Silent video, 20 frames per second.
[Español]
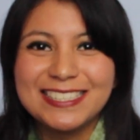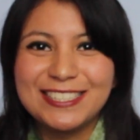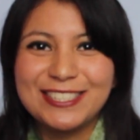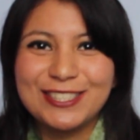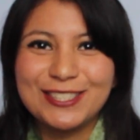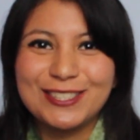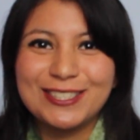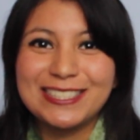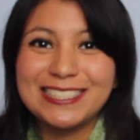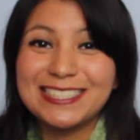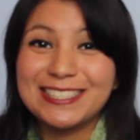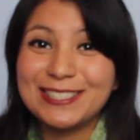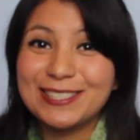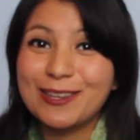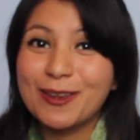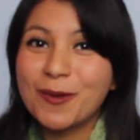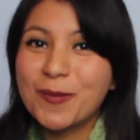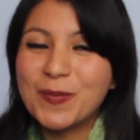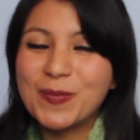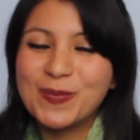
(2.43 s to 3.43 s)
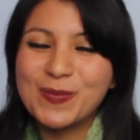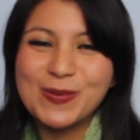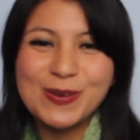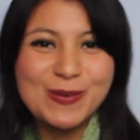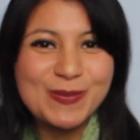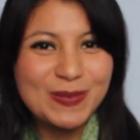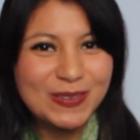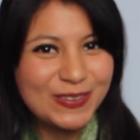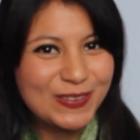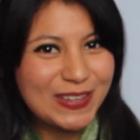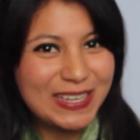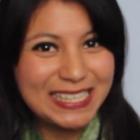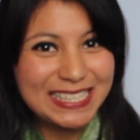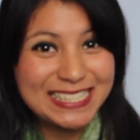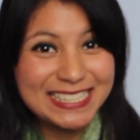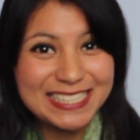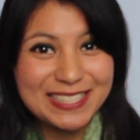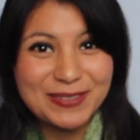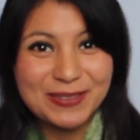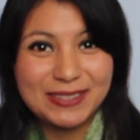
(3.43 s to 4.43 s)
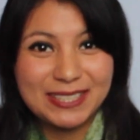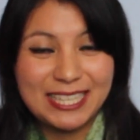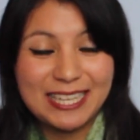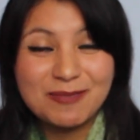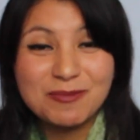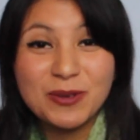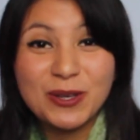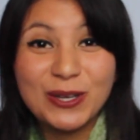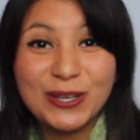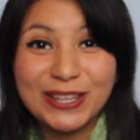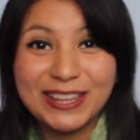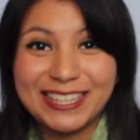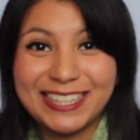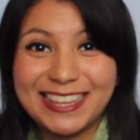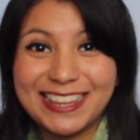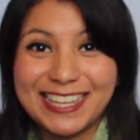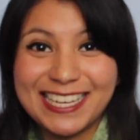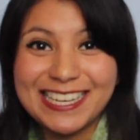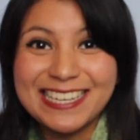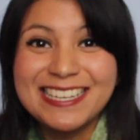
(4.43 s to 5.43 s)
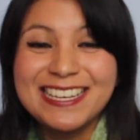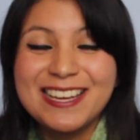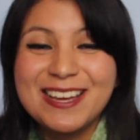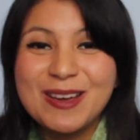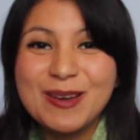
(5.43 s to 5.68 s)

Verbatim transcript: Yo estoy muy muy feliz, de verdad muy contenta,